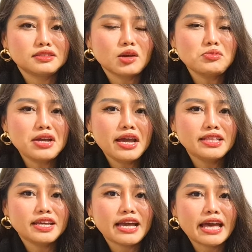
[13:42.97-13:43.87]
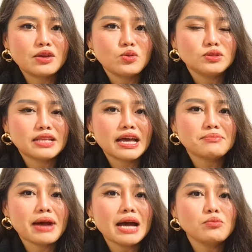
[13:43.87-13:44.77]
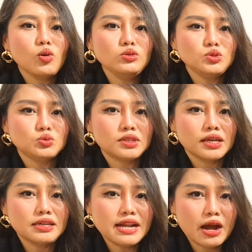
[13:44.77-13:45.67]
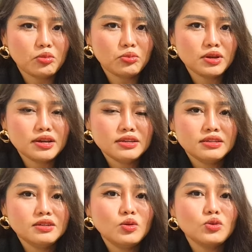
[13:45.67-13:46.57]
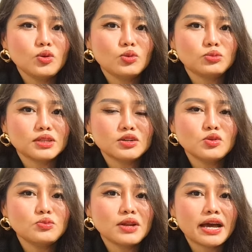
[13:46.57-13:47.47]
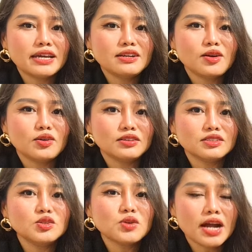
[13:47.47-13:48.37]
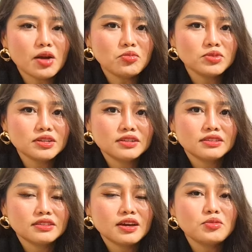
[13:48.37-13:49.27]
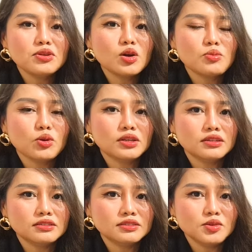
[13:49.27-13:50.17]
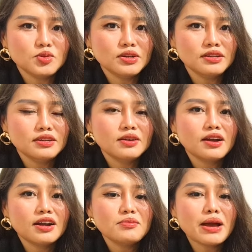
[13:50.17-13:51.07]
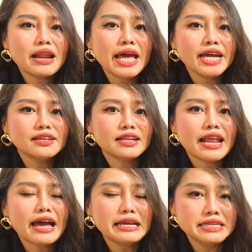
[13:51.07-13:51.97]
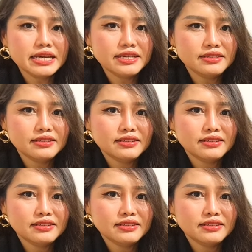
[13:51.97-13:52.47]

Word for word: thống kê thiệt hại của người ta ba bốn chục tỷ đồng nhưng cuối cùng người ta rút lại còn số không ta không có đòi bồi thường luôn á cỡ bà lan này là cái gì